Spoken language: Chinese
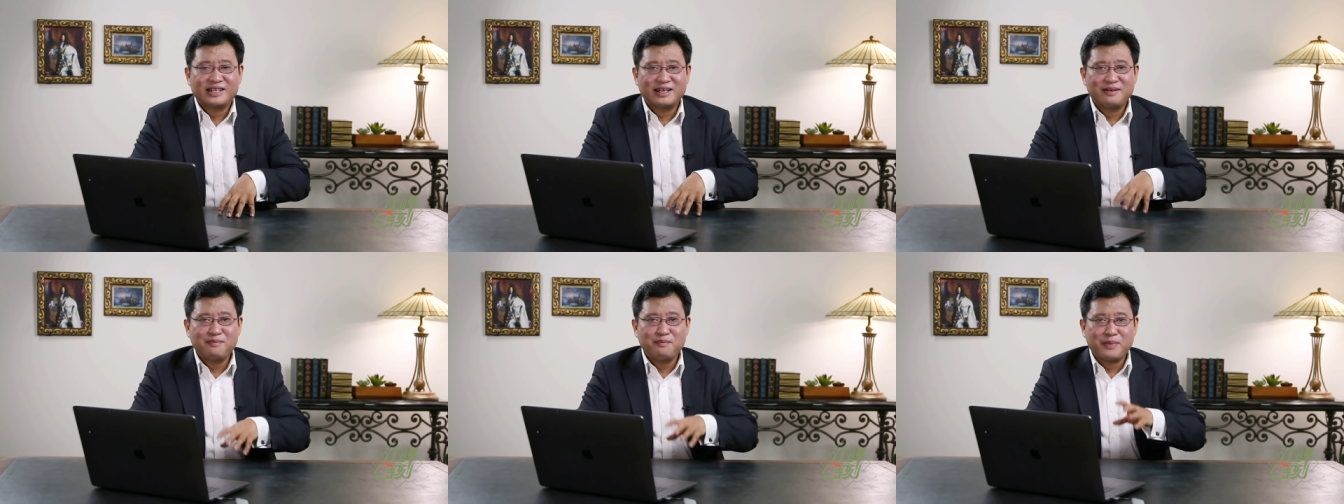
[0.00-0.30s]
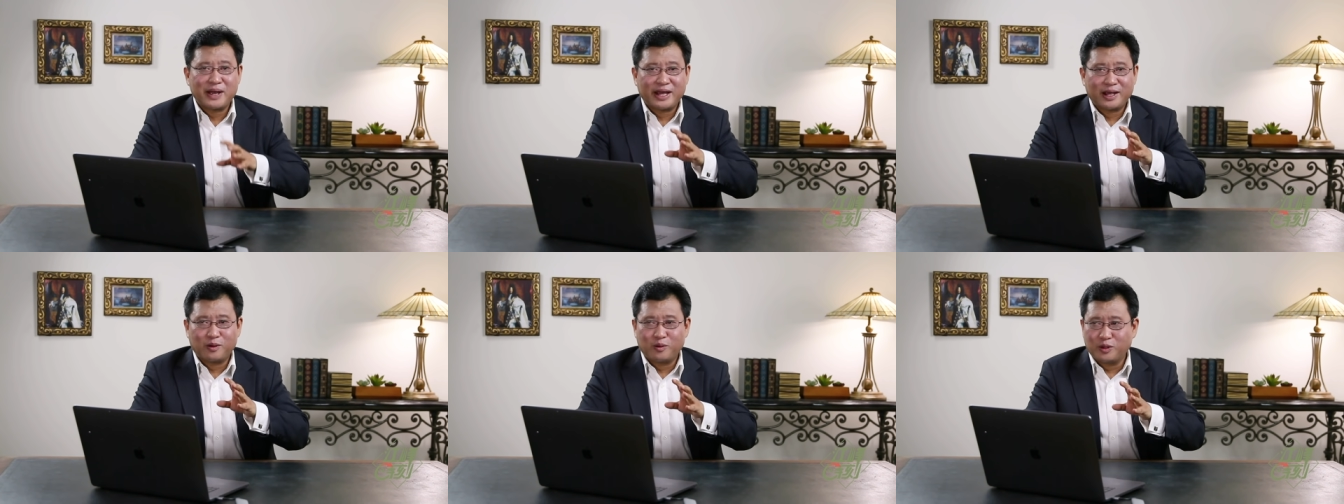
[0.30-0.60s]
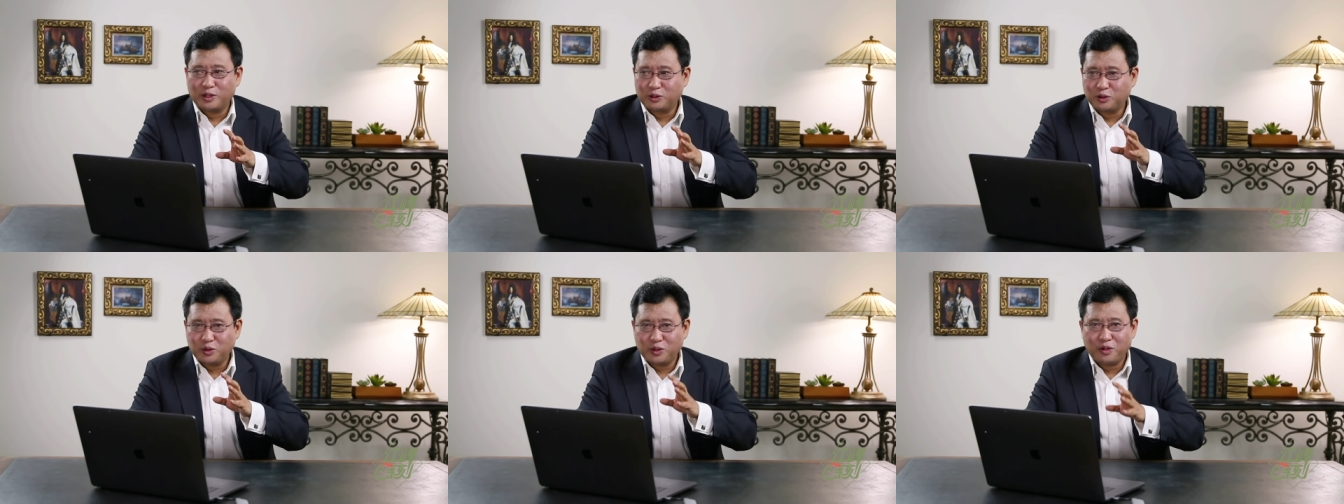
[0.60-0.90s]
跟美
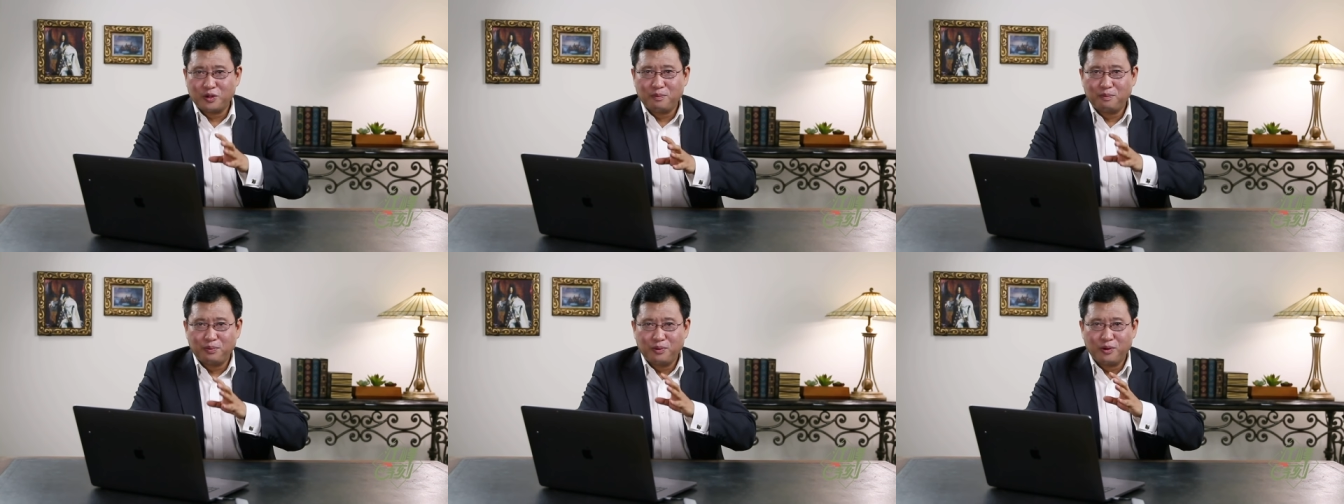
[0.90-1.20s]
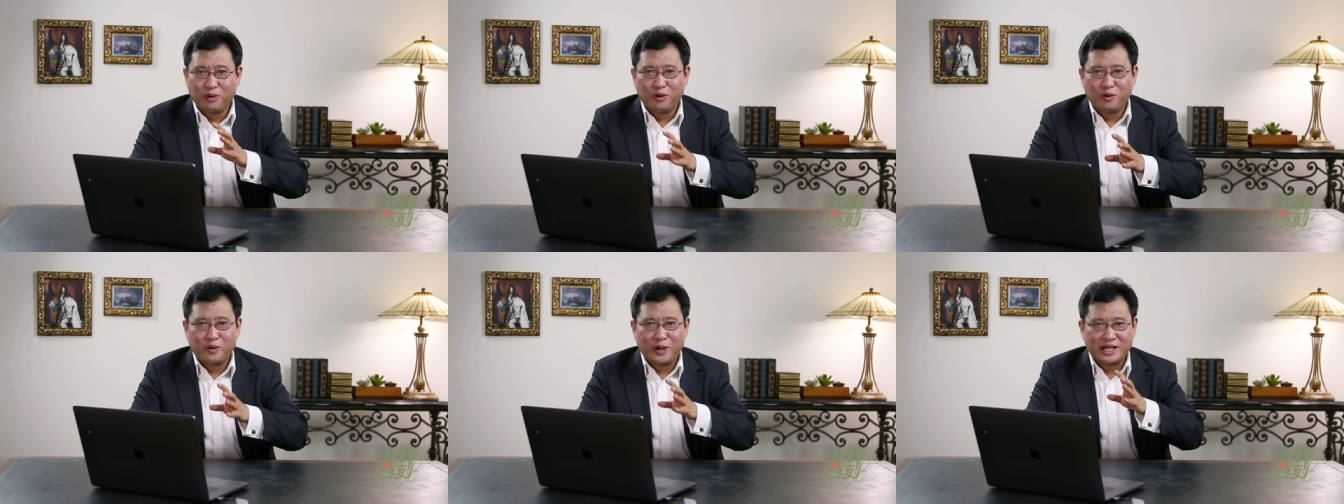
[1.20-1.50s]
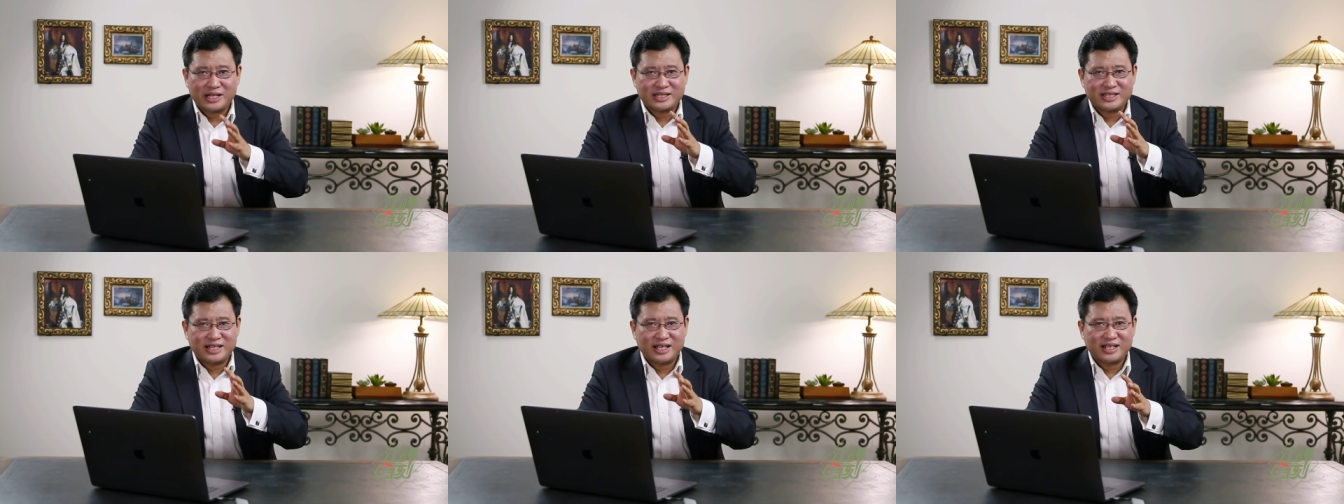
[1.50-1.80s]
国对于破
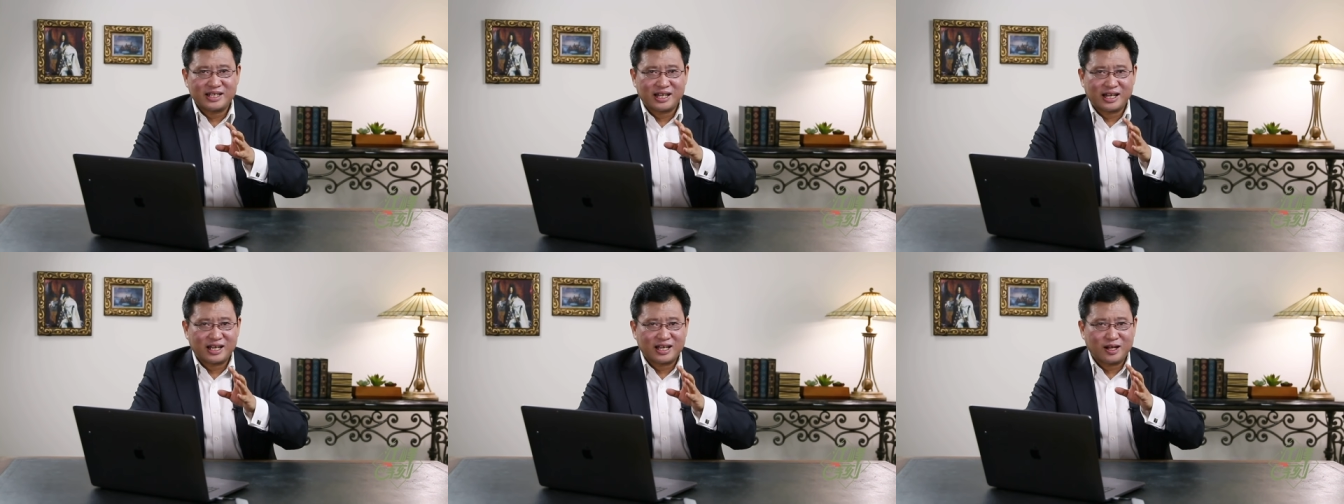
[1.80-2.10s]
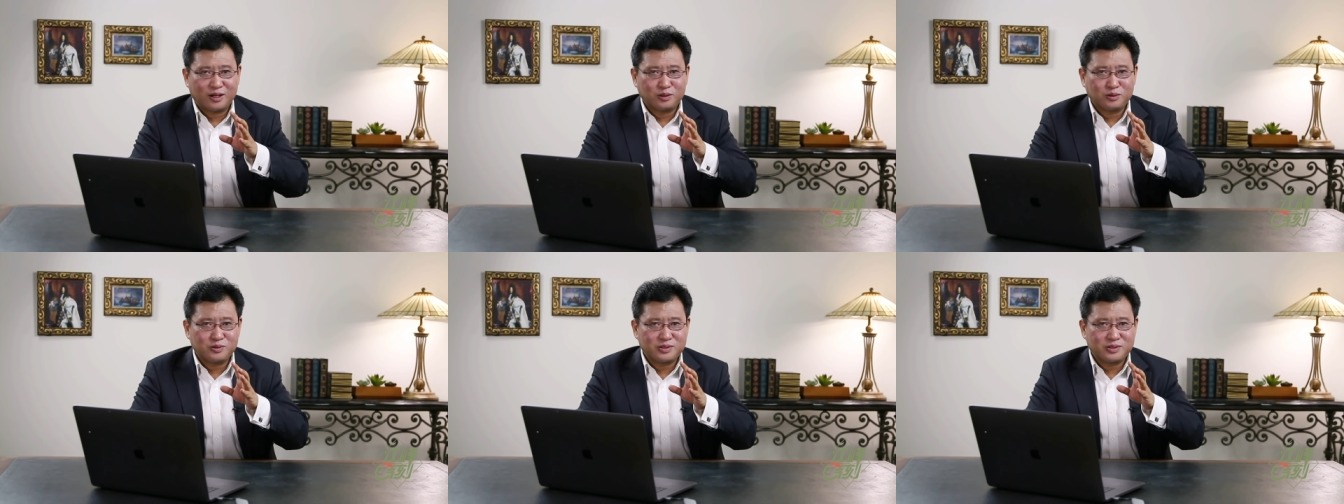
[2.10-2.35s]
坏香港高